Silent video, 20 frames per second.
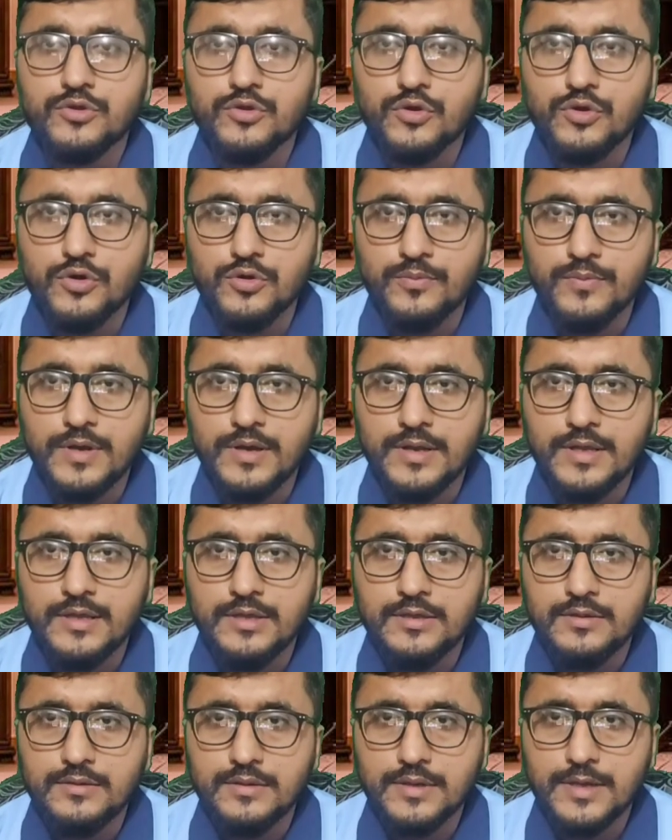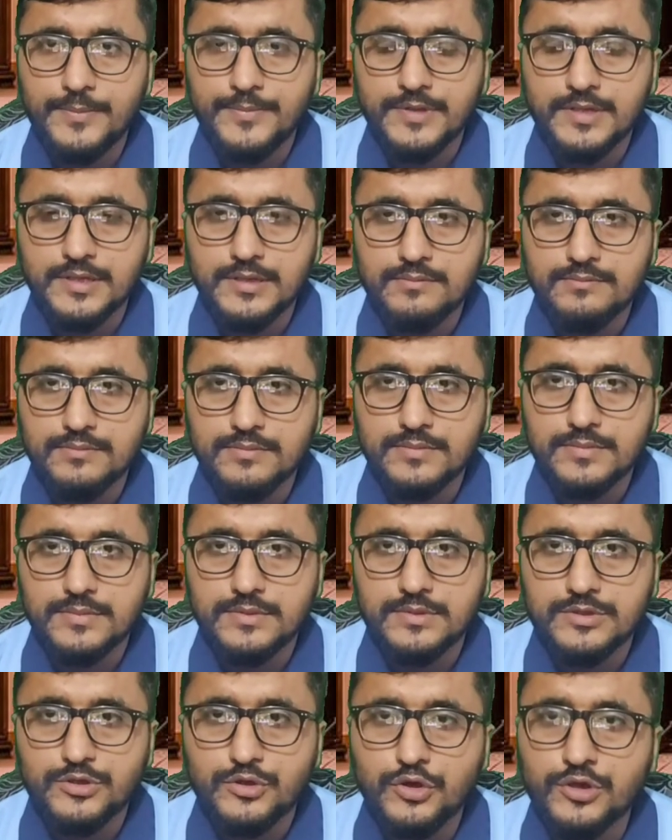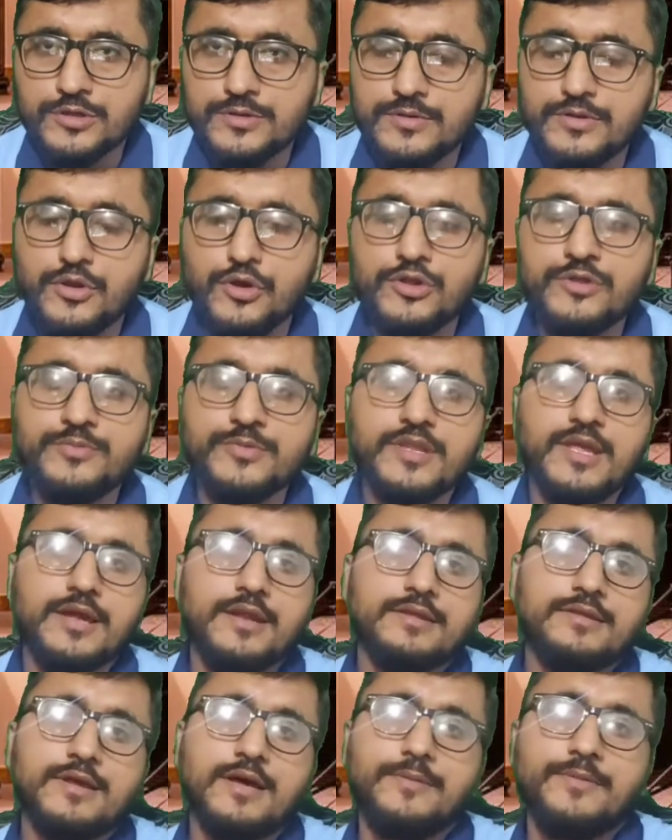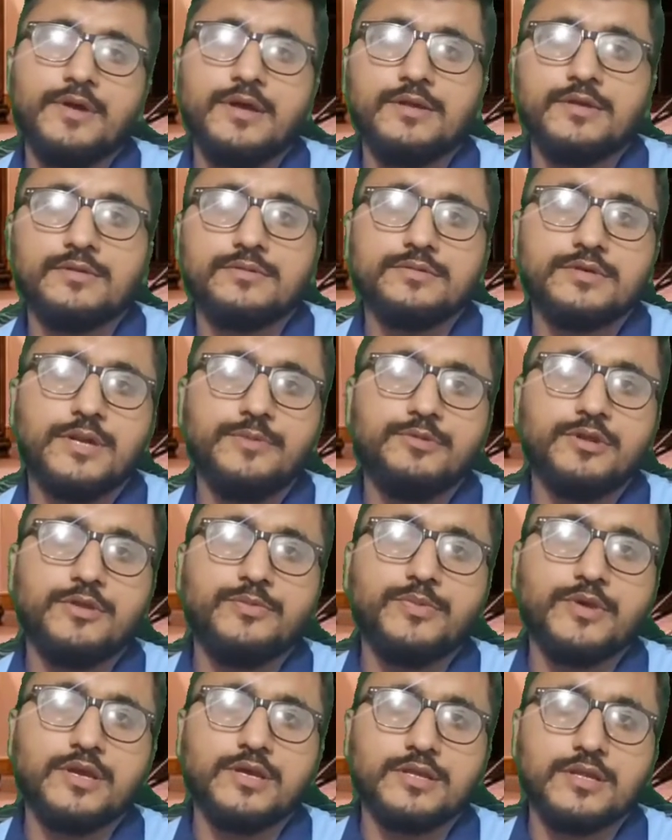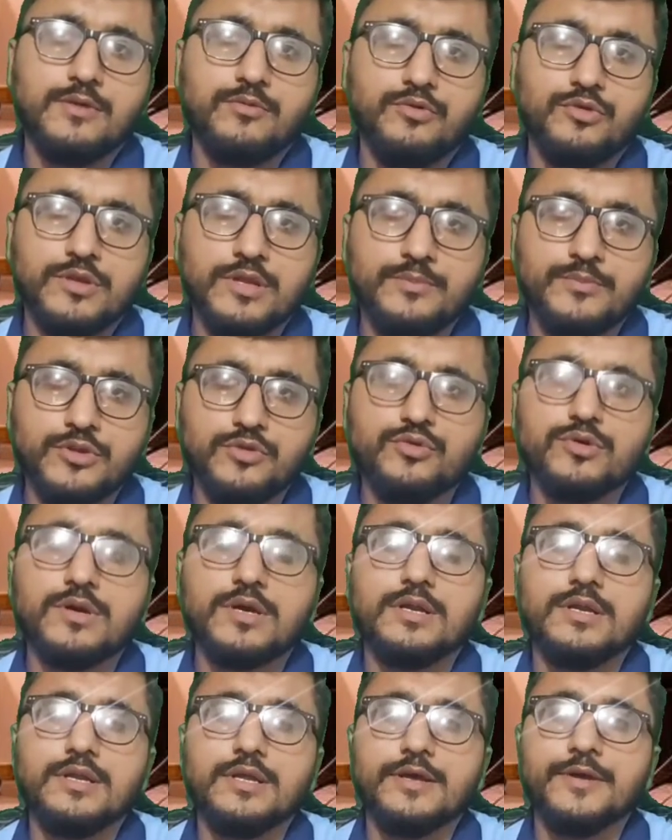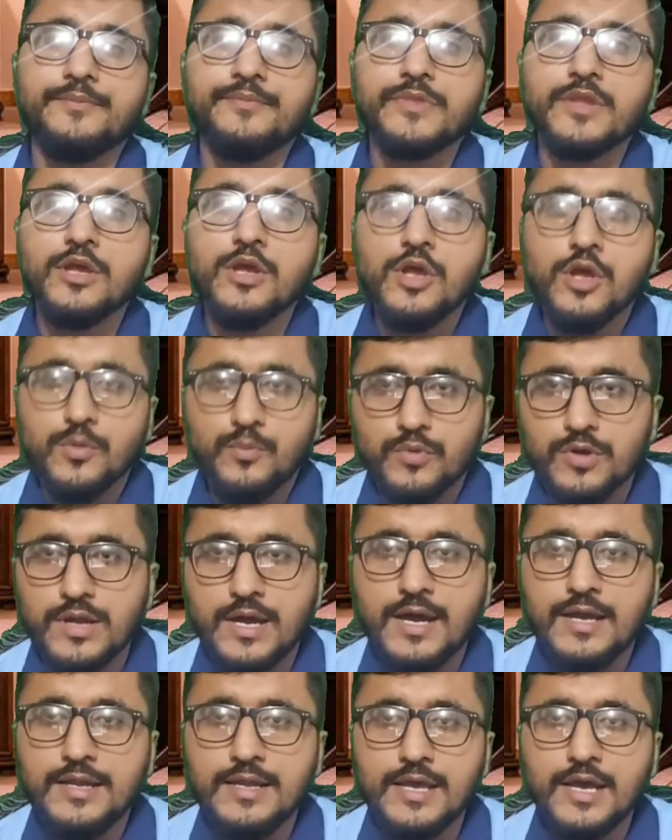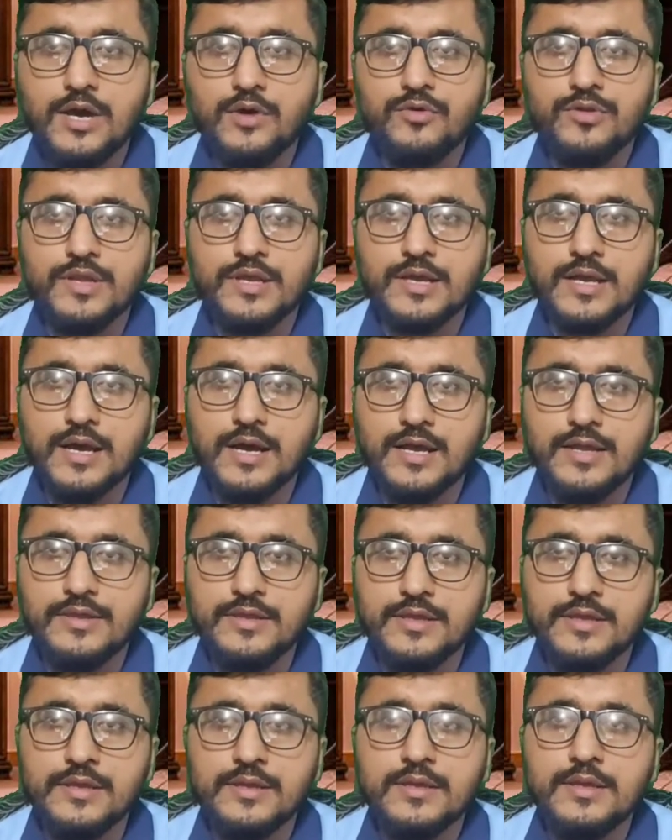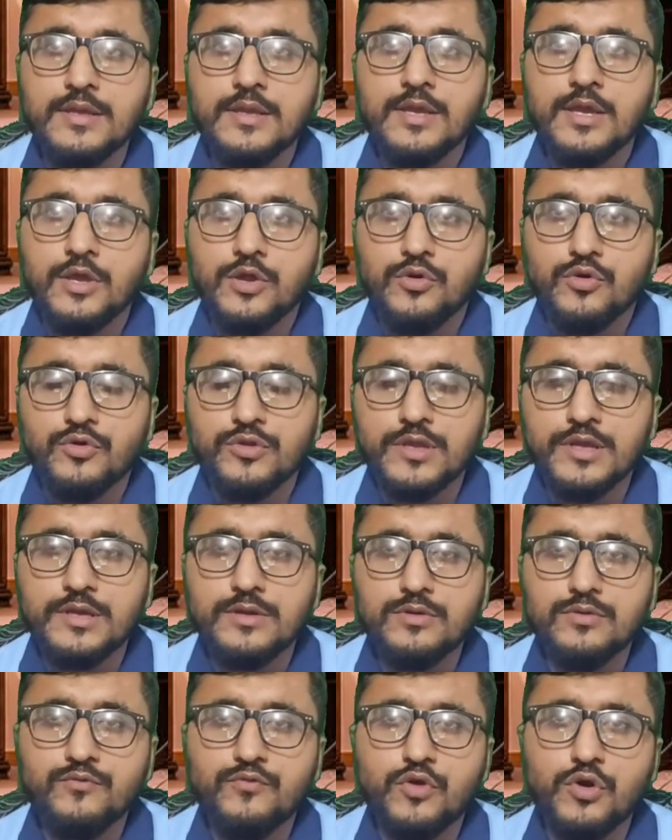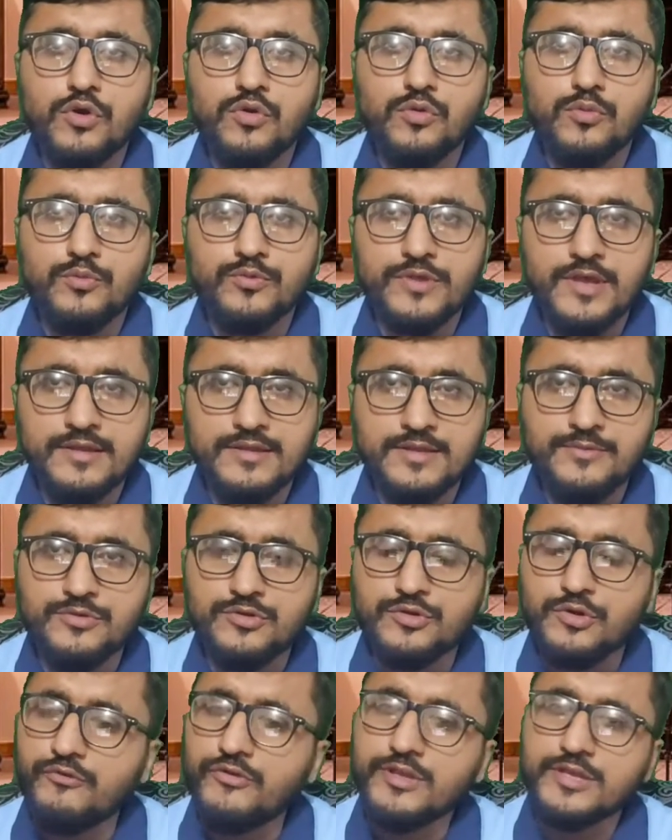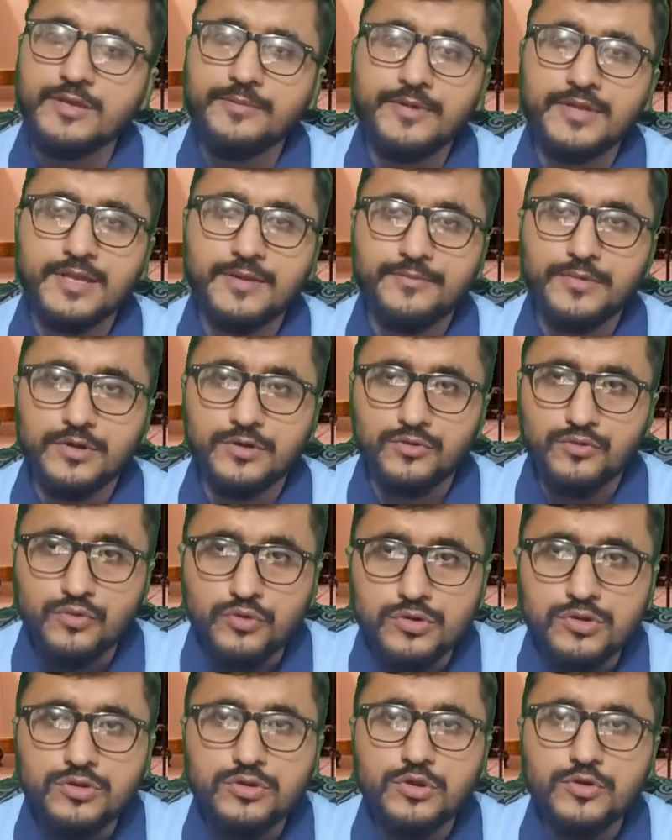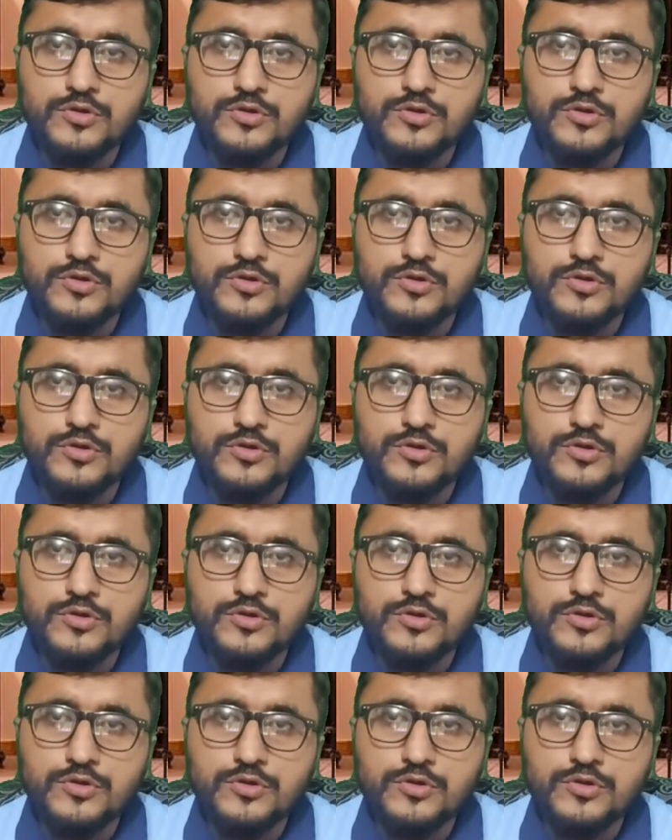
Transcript: जो हमारे अपने दोस्त दोस्त मदारी साहब हैं डिप्टी स्पीकर साहब उन्हें मदू कर लिया बुला लिया उन्हें कहा जी उन्हें वो ज़ाती मसरूफियत के बना पर ख़ुद